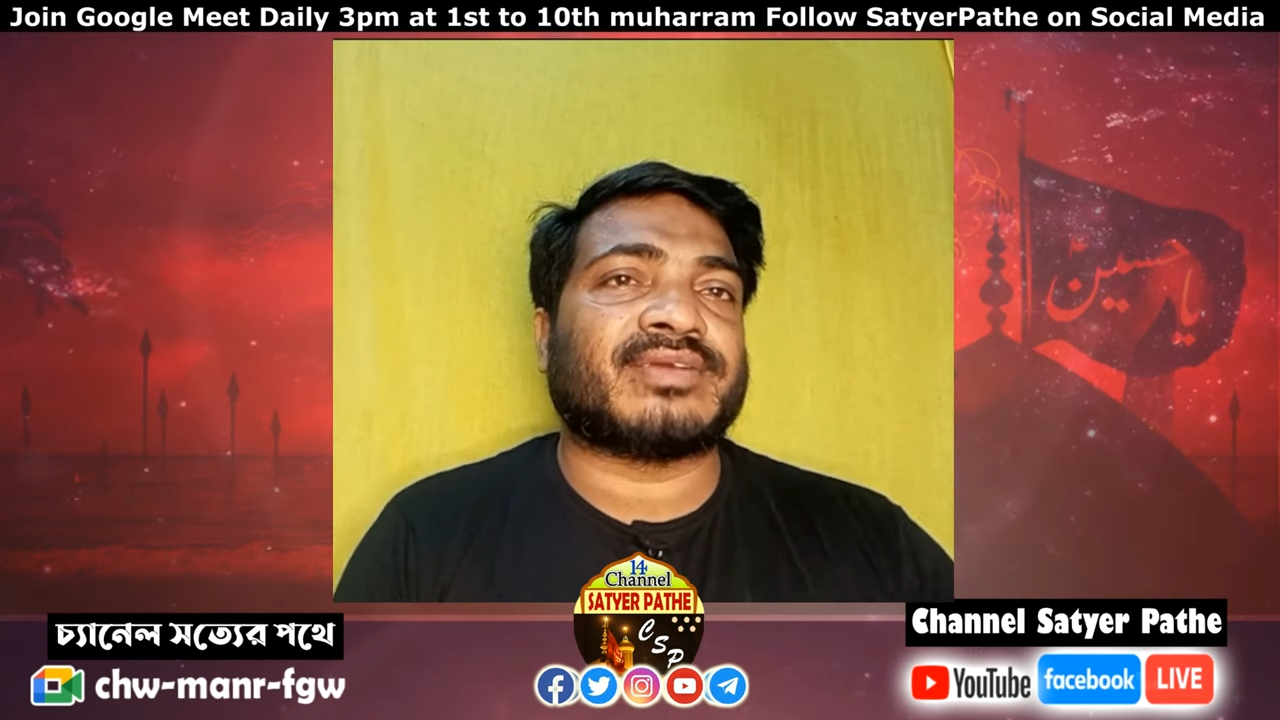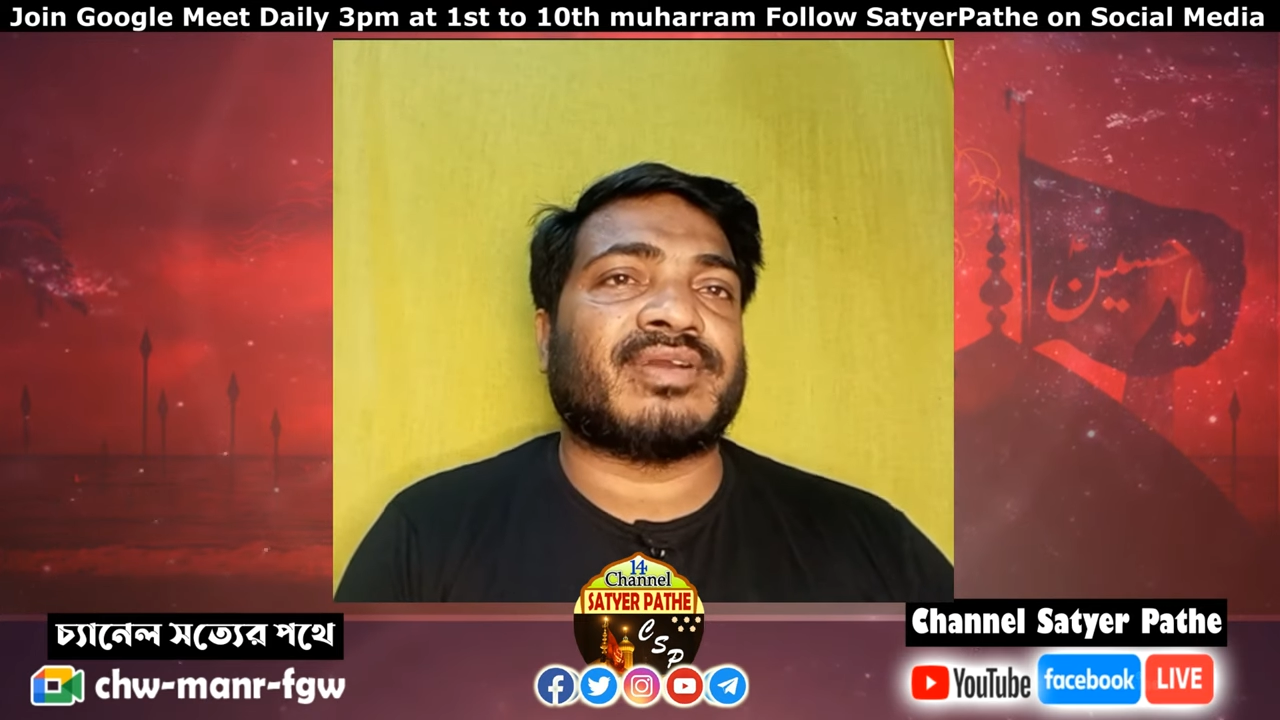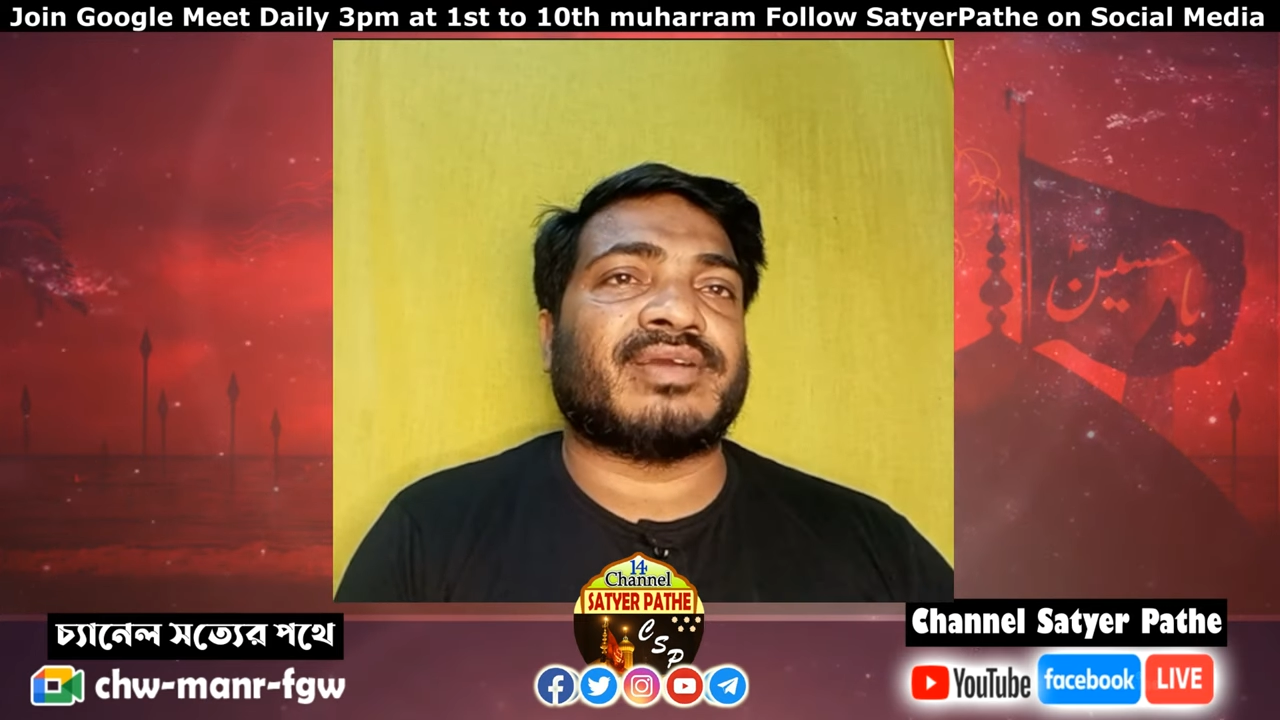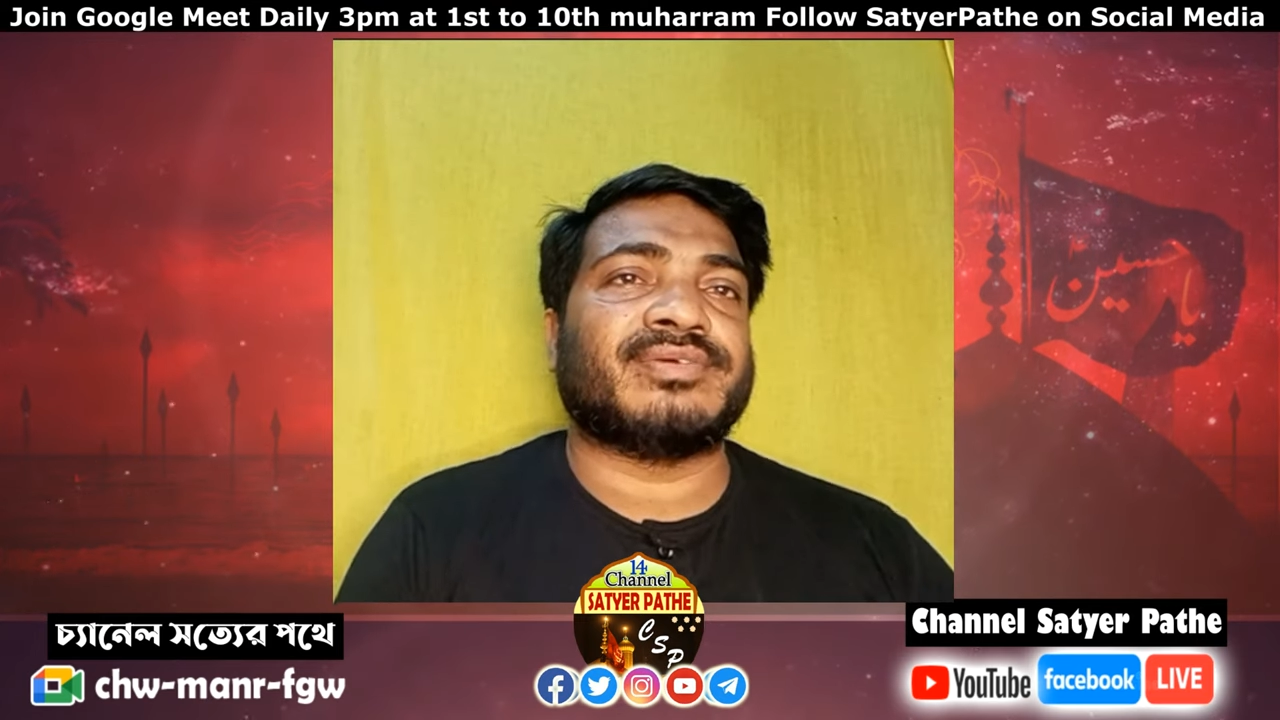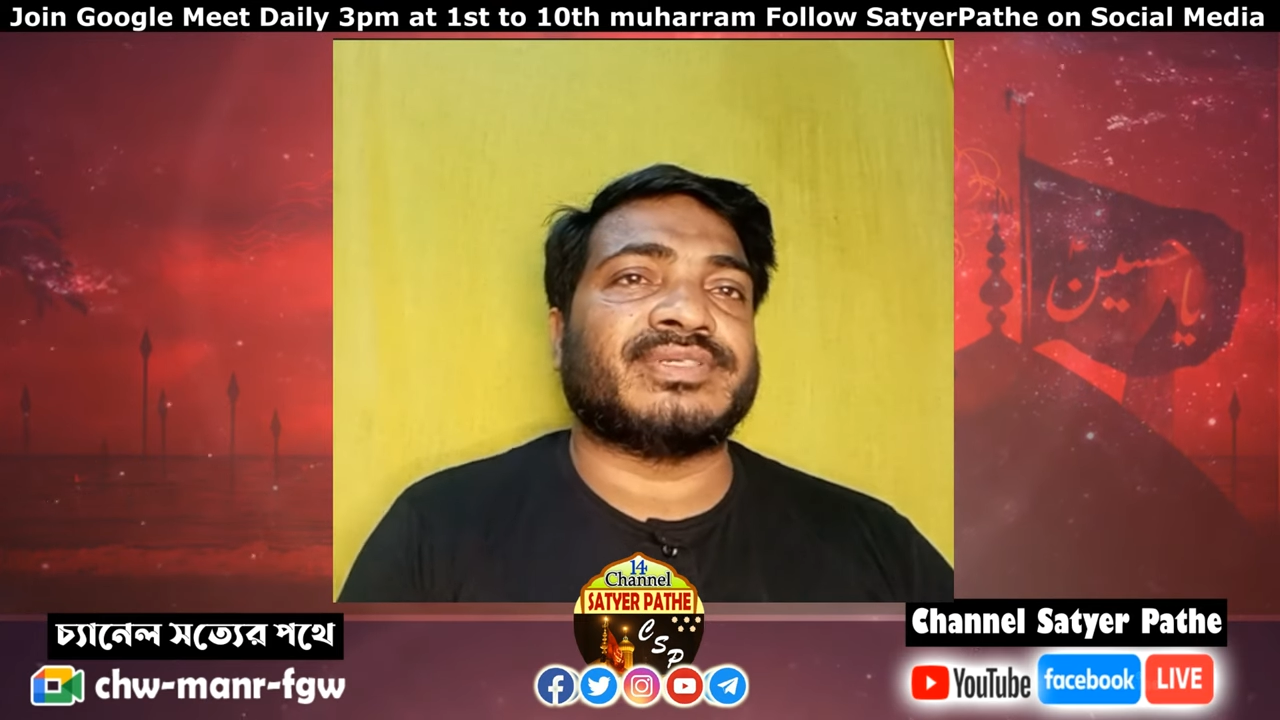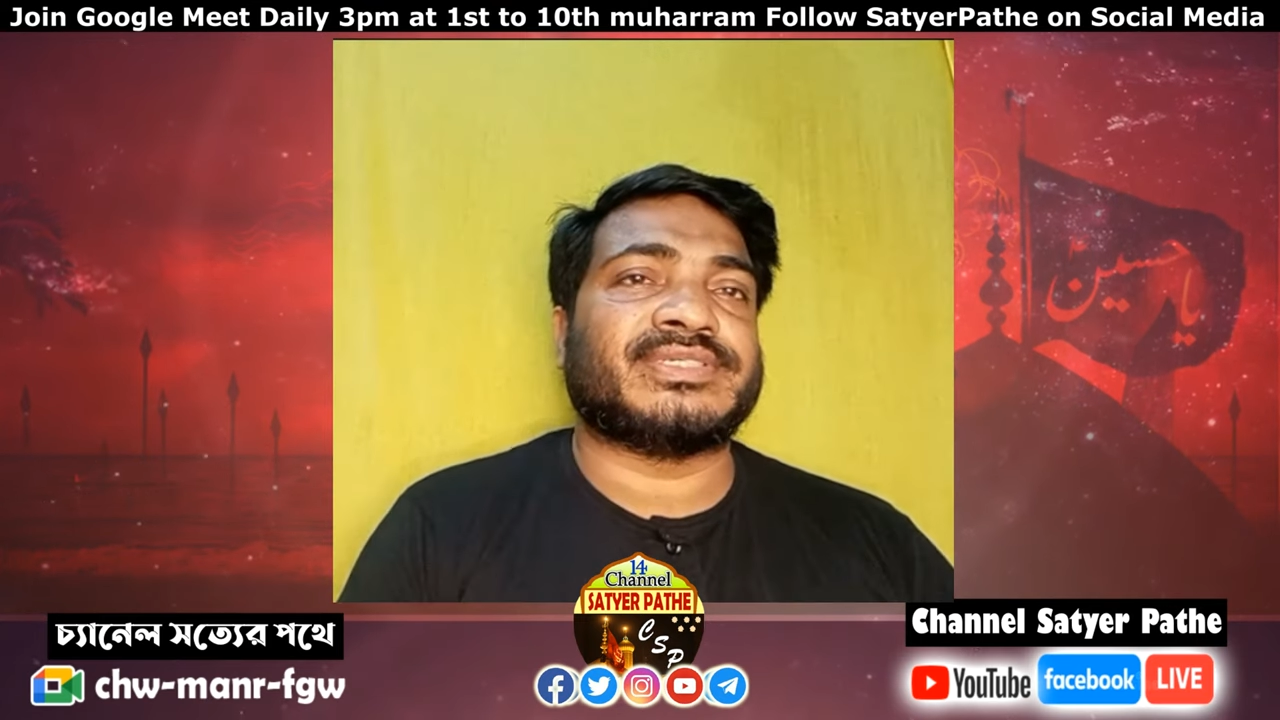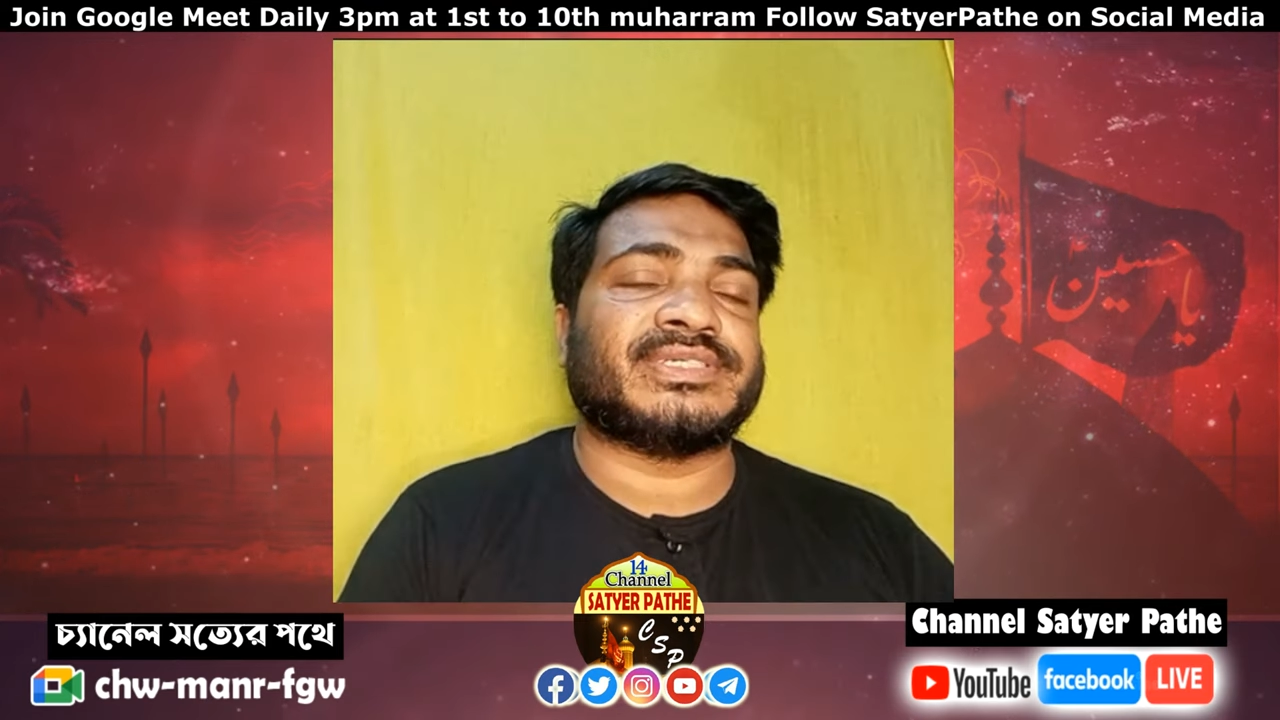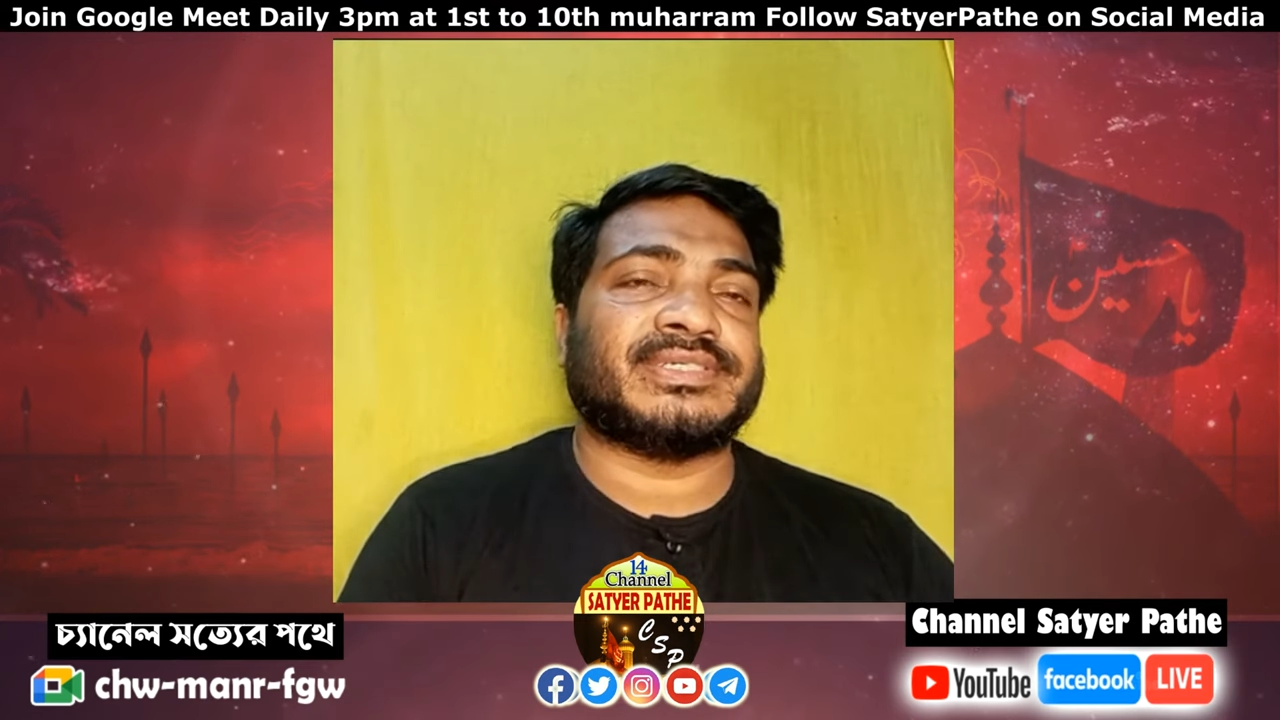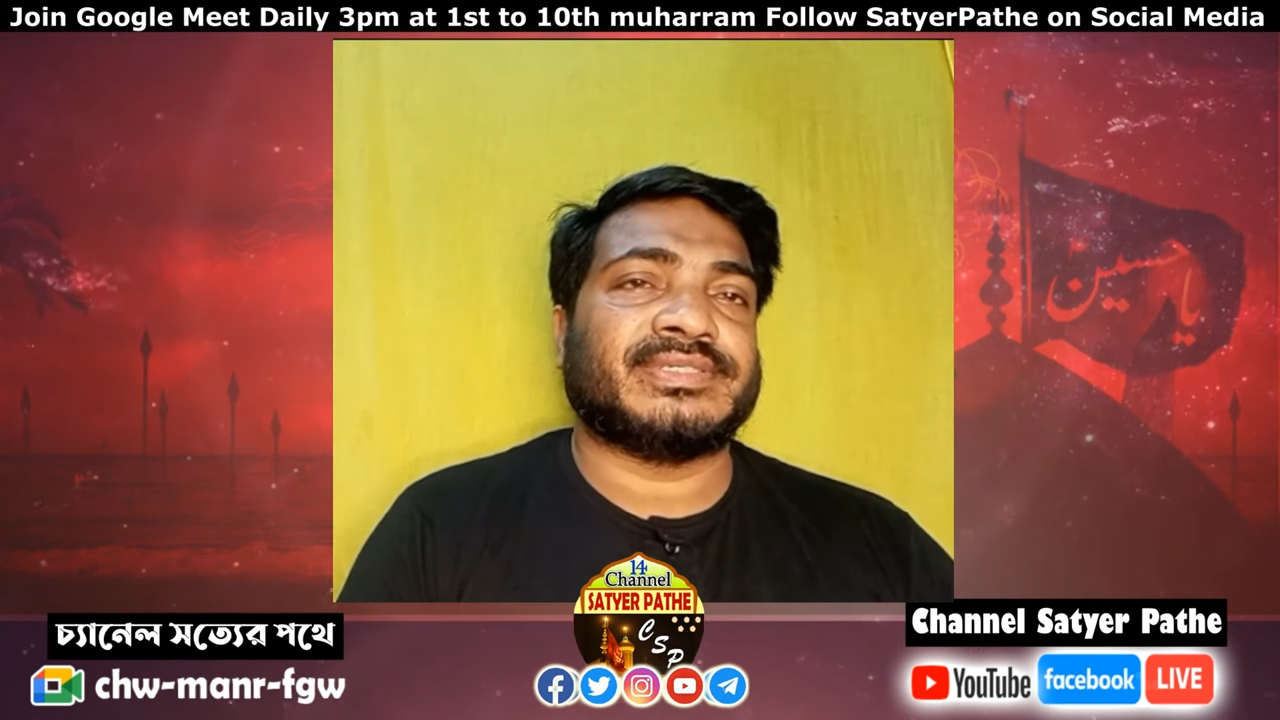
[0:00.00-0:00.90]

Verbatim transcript: করা হয়েছে